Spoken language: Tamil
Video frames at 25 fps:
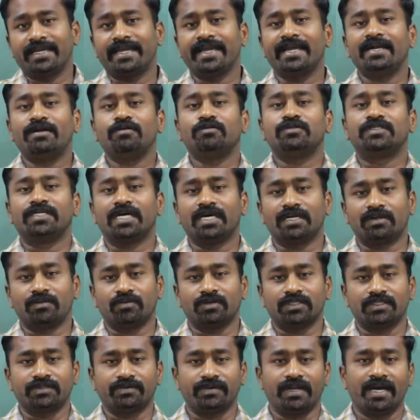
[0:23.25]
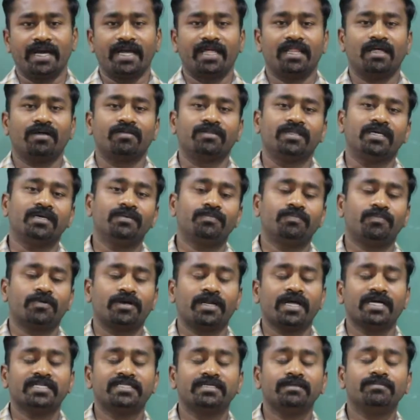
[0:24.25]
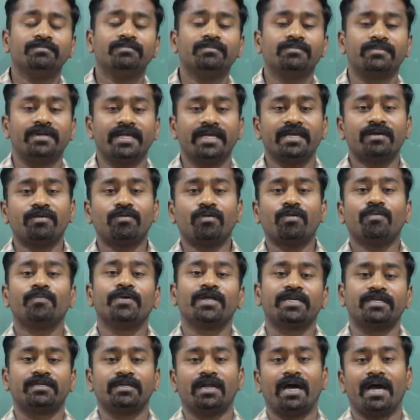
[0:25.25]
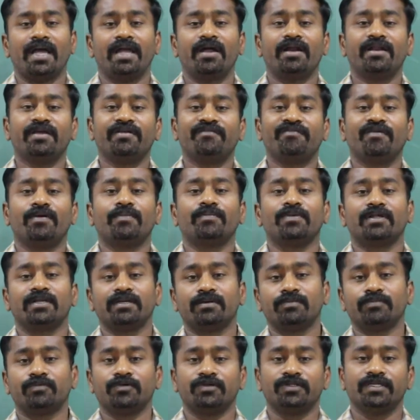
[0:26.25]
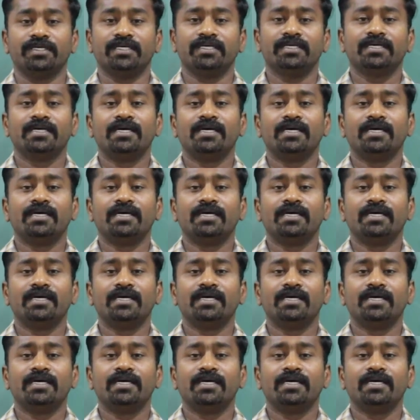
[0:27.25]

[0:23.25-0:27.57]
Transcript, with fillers: கே டூ சிஆர் டூ ஒன் அதாவது பொட்டாசியம் டைக்ரோமேட் அயானிக் ஃபார்மில் இருக்கும்போது